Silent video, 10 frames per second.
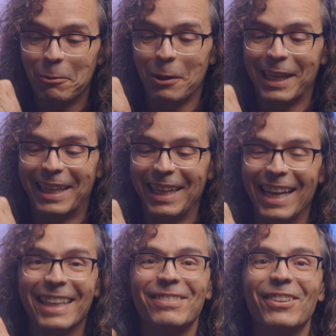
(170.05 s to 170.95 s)
por aquí
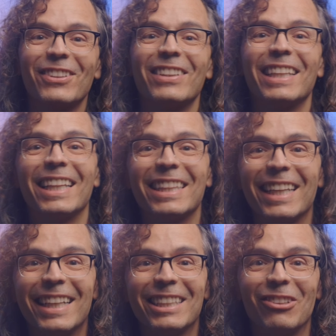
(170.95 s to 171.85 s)
es donde
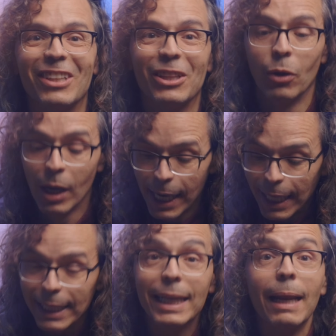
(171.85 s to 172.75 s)
entra el sonido.
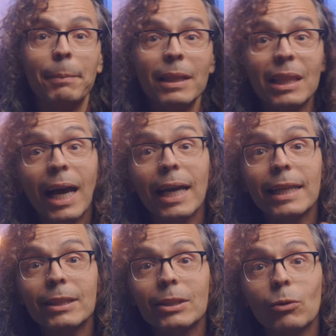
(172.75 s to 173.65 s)
Y la pinza
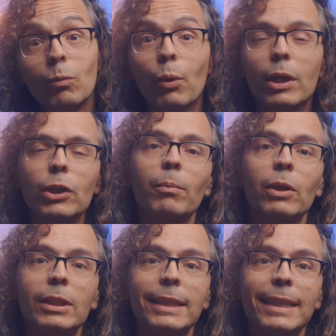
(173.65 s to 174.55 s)
es un poquito
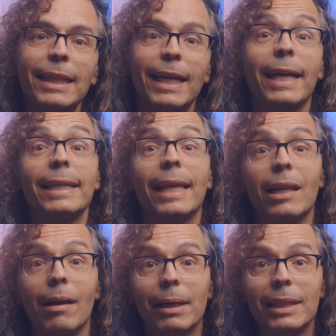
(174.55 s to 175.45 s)
menos estética que la
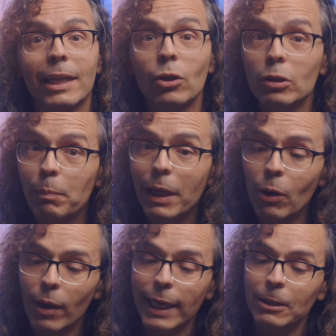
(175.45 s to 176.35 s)
de la Valier 2,
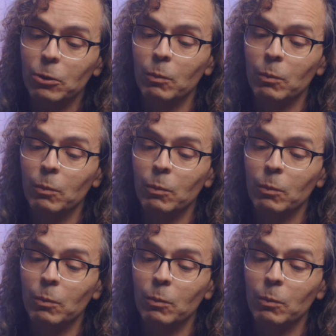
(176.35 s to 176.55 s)
pero es